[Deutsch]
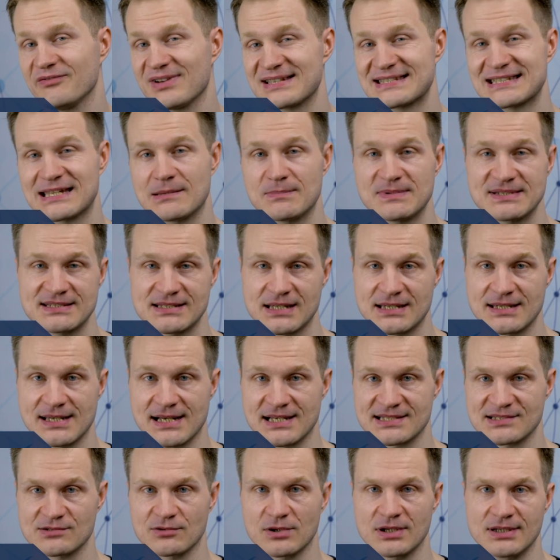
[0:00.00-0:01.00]
was gibt es denn
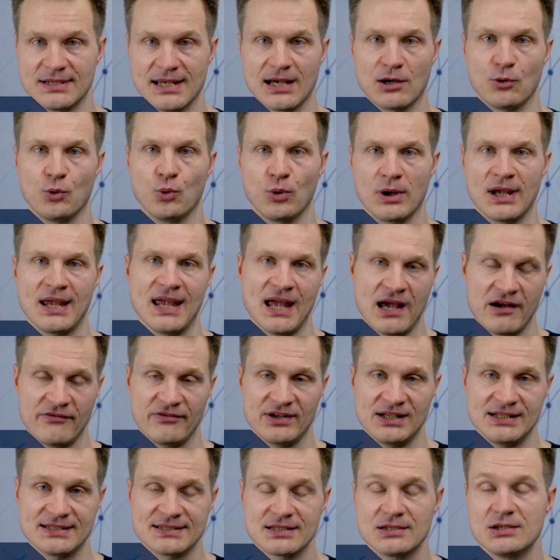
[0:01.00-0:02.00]
da so in der
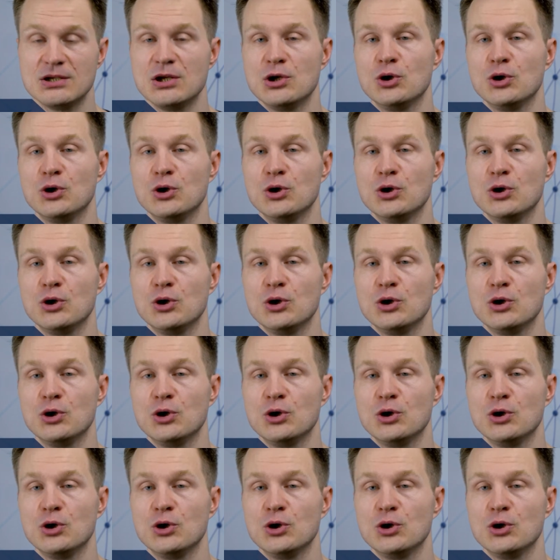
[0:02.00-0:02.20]
OER-Welt.